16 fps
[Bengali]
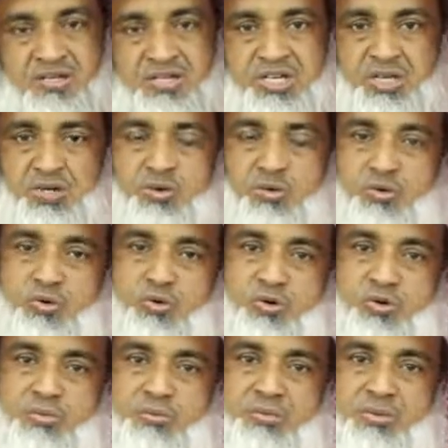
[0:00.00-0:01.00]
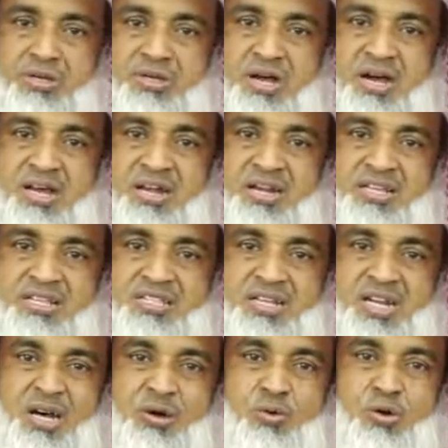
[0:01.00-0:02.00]
সেটি হলো আল
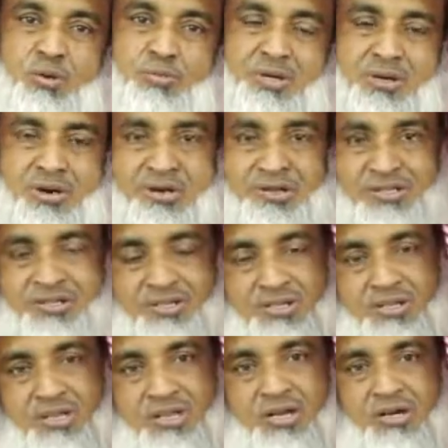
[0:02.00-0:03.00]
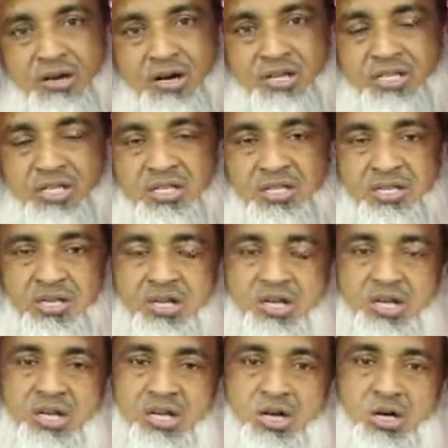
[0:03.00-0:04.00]
ইসরা উল মেরাজ অর্থাৎ
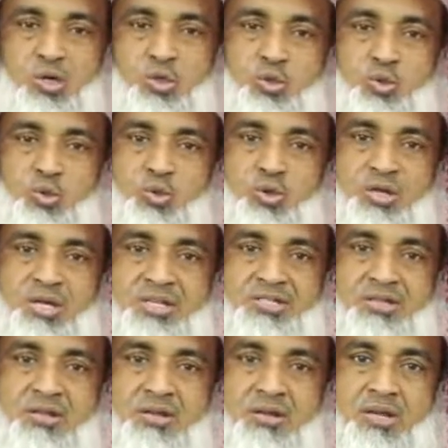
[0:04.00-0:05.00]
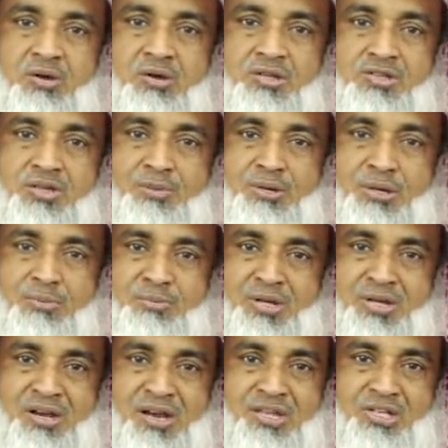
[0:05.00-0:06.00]
রসুল্লাহ সাল্লাহ আলি ইসলামের
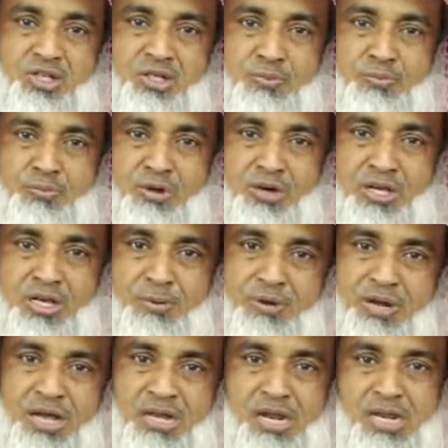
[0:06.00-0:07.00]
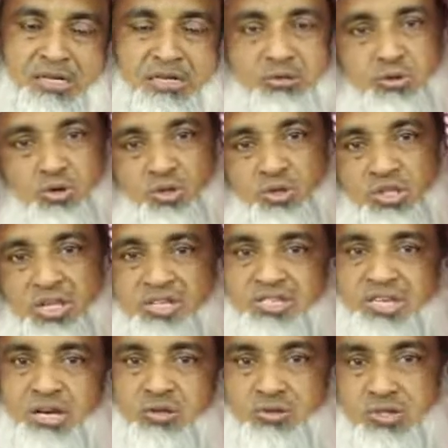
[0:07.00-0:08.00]
মেরাজ সম্পর্কে আমরা গত
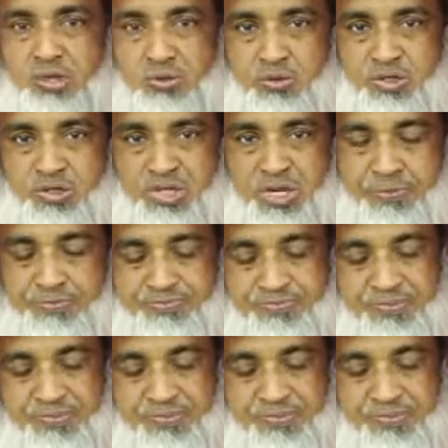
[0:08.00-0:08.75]
দার্সে আলোচনা করেছিলাম